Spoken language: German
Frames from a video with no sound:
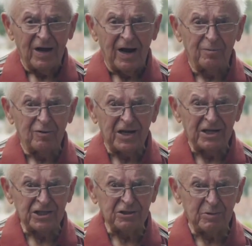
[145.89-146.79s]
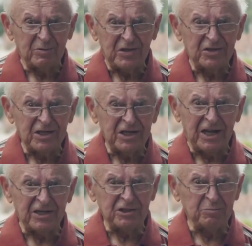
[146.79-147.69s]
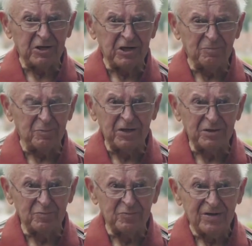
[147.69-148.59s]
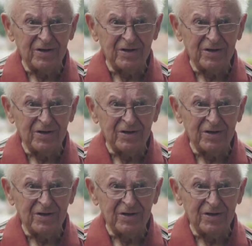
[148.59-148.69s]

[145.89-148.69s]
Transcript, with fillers: Aber Landsberg wäre äh, nicht Landsberg geblieben,